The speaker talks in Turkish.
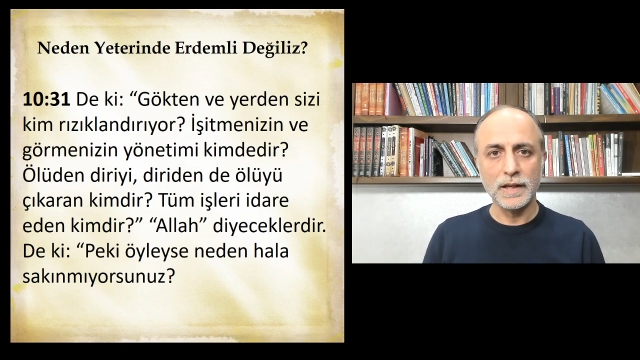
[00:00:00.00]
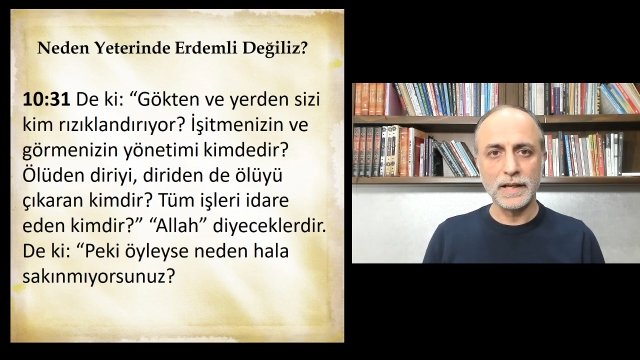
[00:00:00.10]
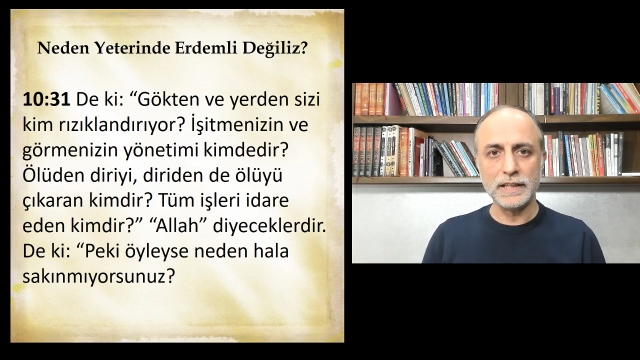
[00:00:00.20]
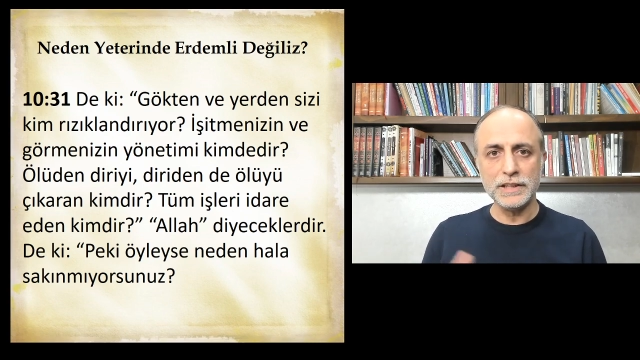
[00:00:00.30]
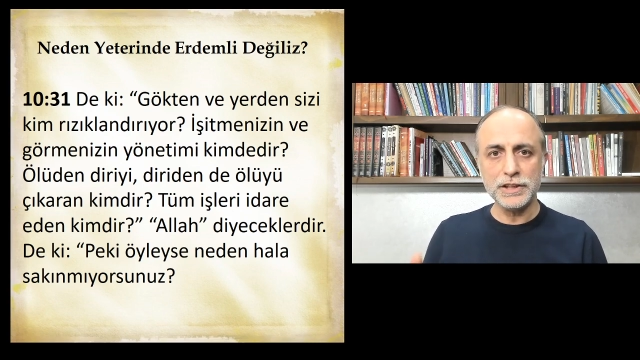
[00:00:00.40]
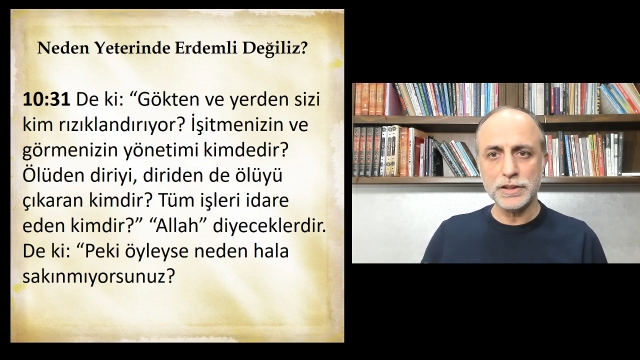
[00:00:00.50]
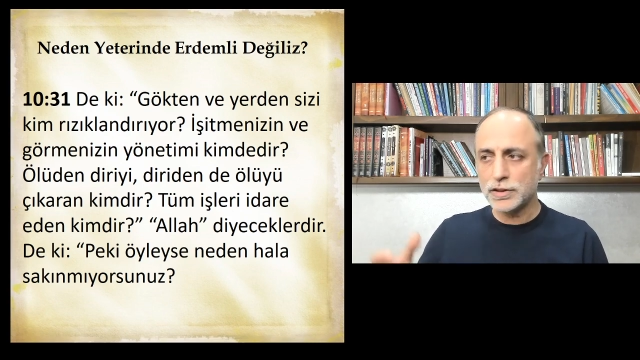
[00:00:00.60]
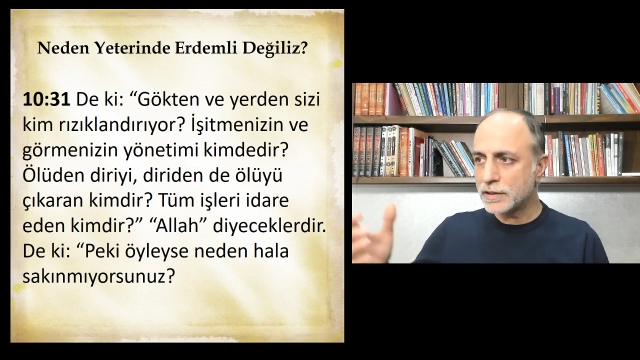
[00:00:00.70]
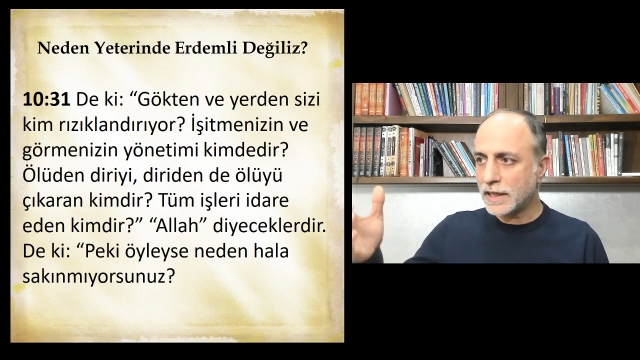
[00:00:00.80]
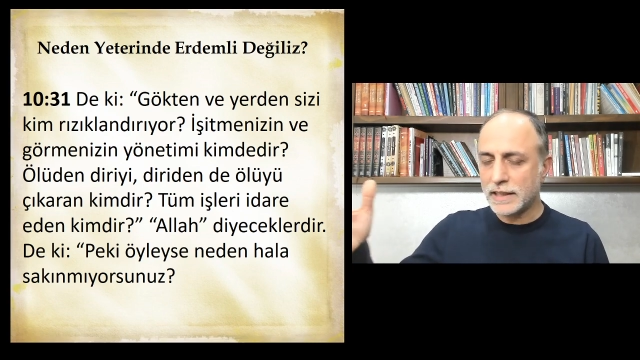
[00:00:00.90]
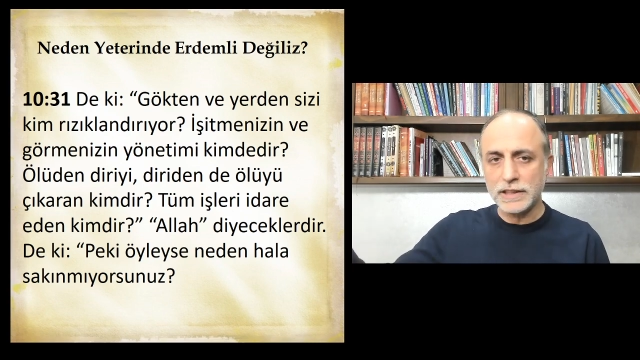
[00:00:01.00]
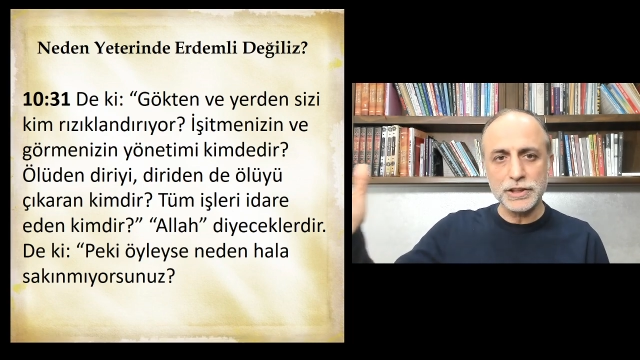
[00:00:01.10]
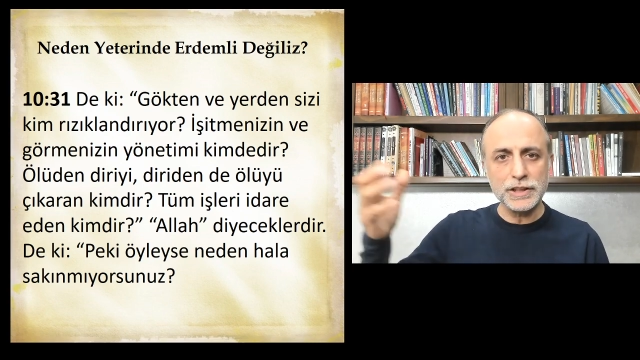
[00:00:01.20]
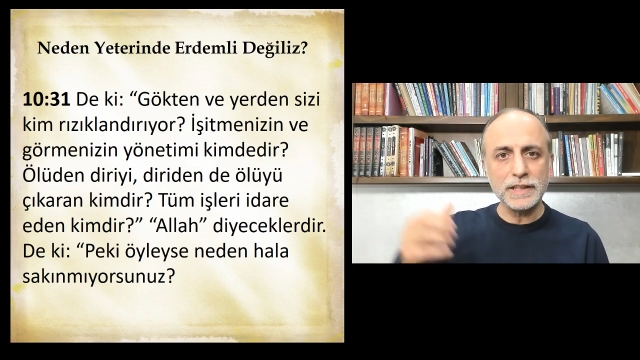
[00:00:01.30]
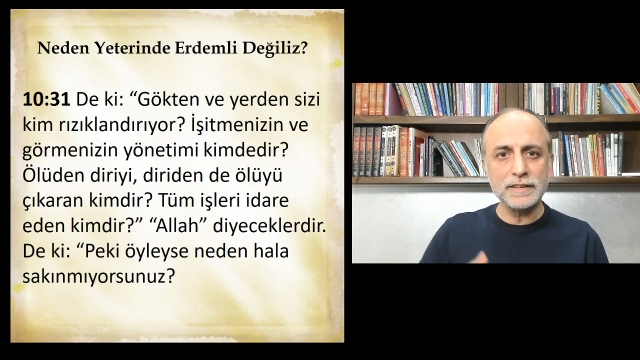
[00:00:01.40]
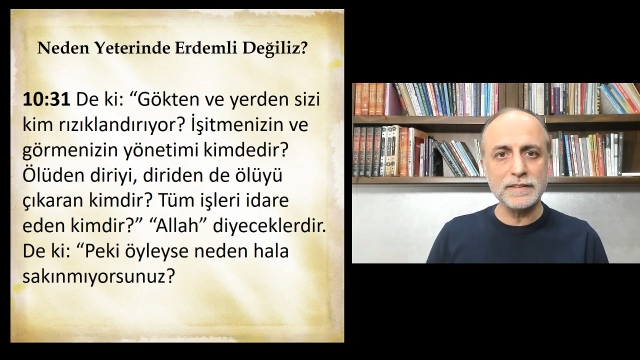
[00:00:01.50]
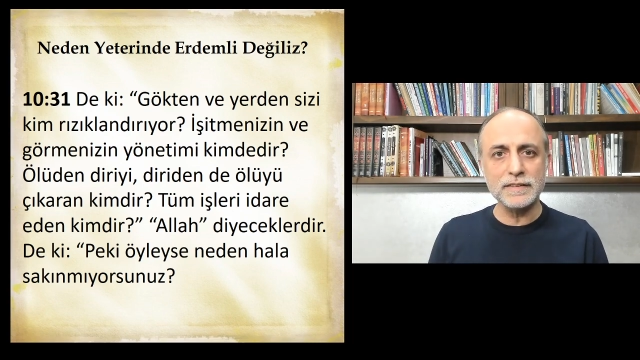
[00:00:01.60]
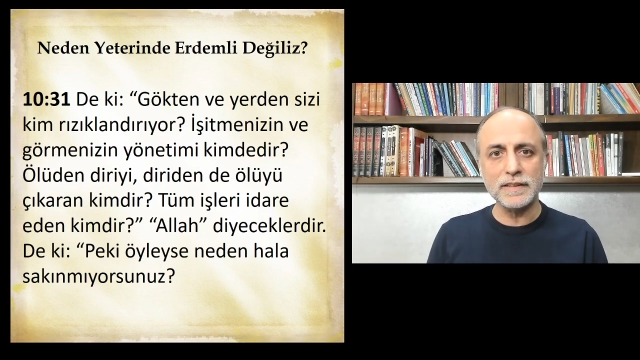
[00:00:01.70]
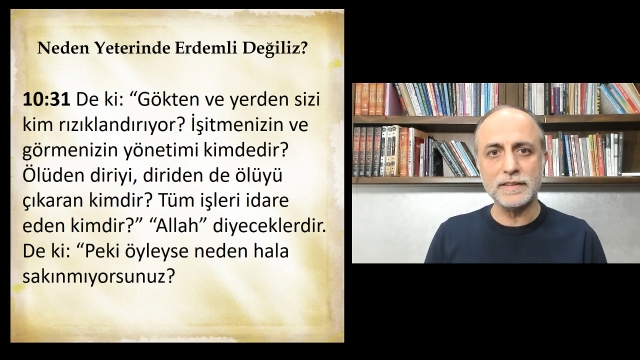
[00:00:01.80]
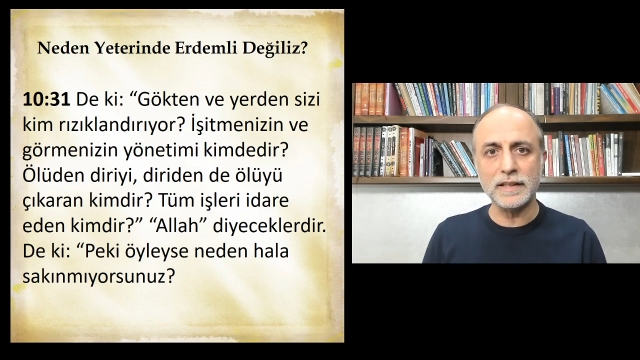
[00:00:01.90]
Kardeşini, kardeşini kızını
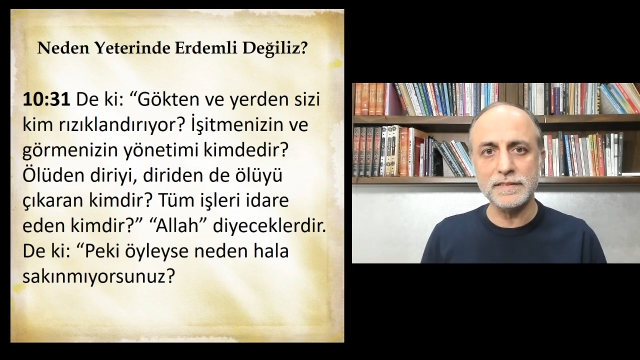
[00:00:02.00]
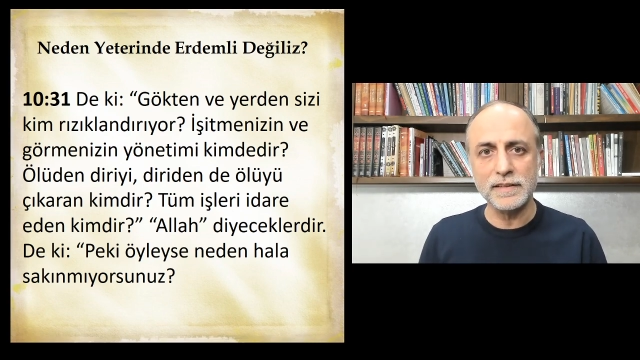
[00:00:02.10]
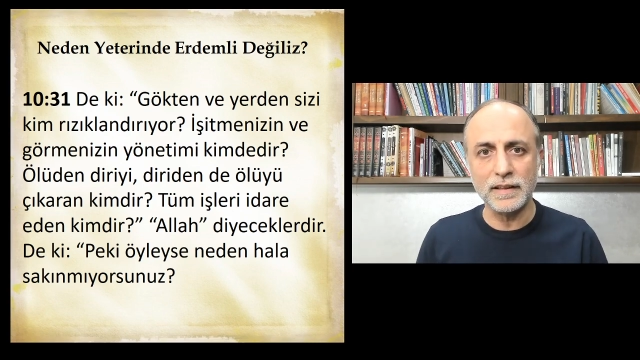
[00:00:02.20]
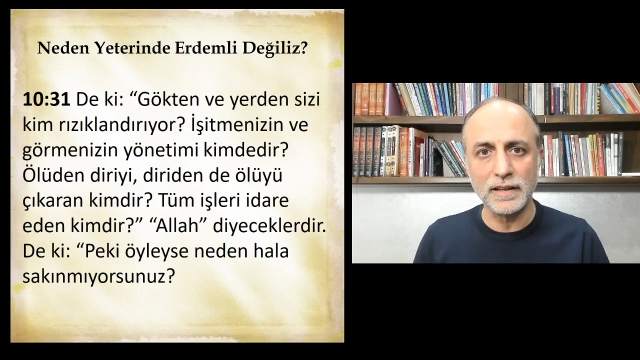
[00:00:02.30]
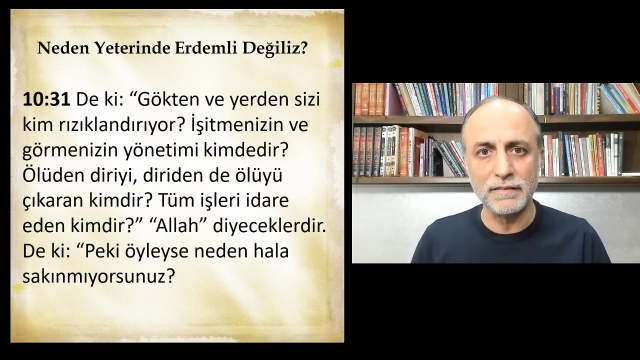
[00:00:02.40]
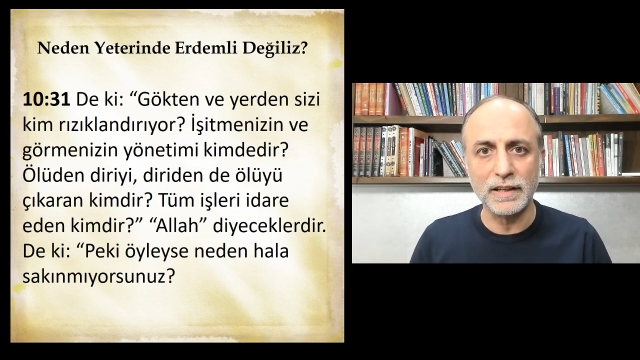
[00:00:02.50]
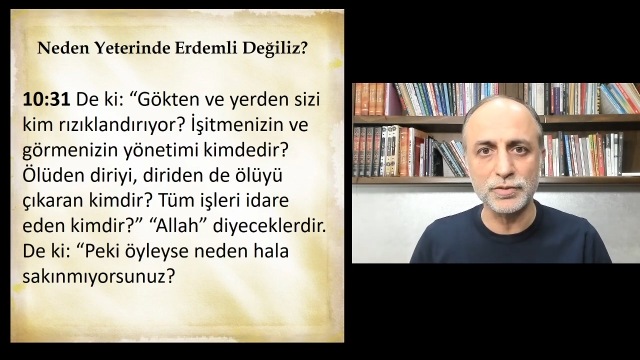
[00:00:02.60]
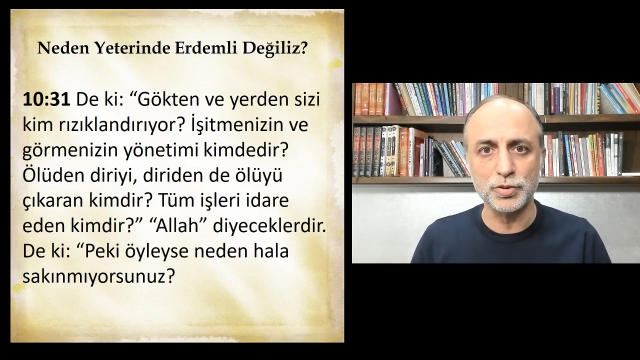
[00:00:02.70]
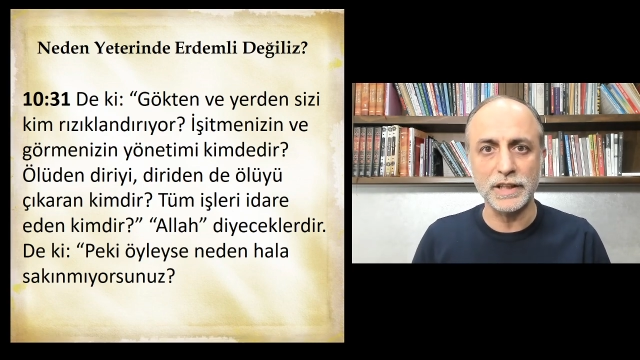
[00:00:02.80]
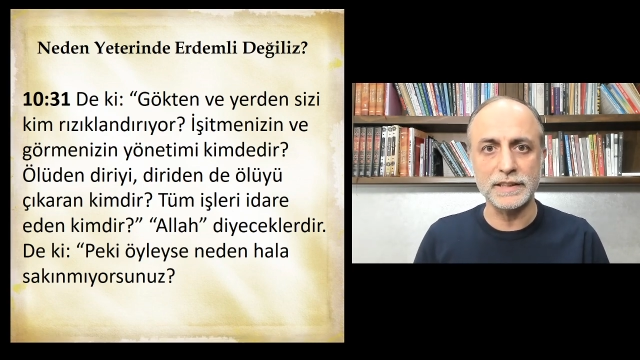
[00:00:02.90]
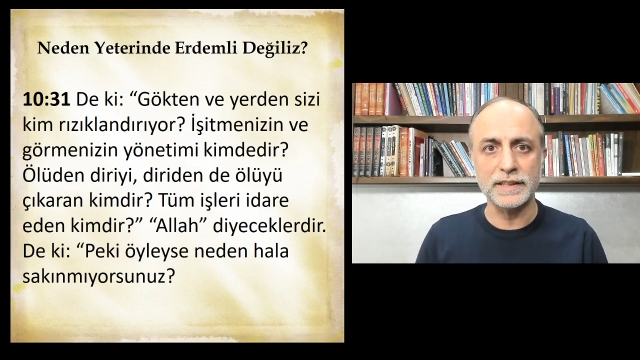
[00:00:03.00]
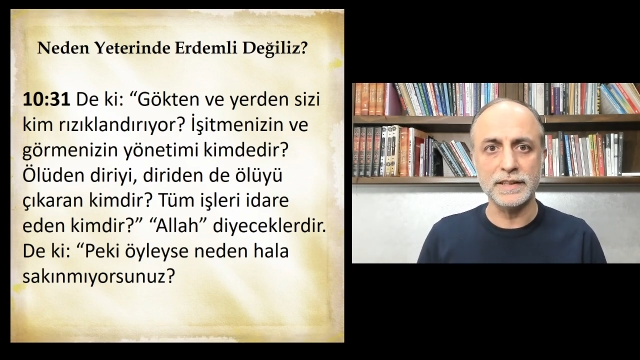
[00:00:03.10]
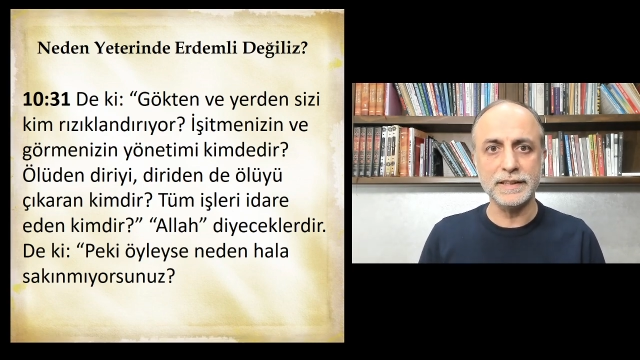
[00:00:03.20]
satan insanlar var dünyada.